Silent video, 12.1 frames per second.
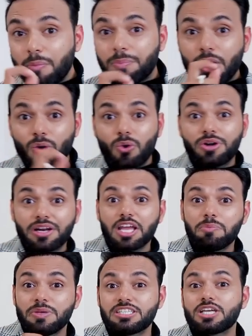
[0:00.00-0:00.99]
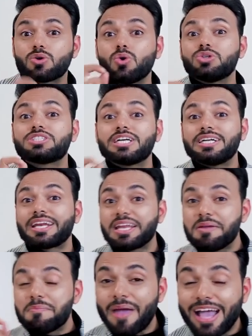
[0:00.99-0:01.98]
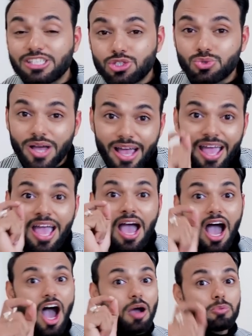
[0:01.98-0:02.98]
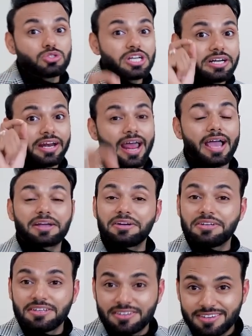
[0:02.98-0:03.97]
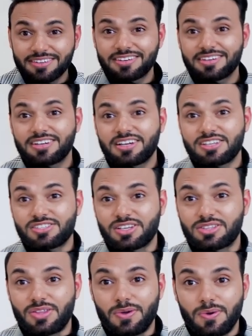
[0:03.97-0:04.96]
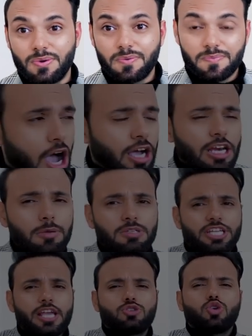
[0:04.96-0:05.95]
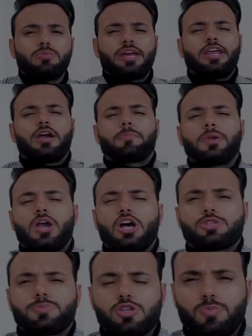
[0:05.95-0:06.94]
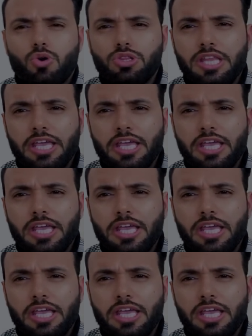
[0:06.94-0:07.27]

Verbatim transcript: आपके ऑर्डर के पीछे कौन सा ट्री मैच हुआ है आप उसे ट्रैक कर सकते हो अगली मिस्टेक जो मैंने अपने आसपास बहुत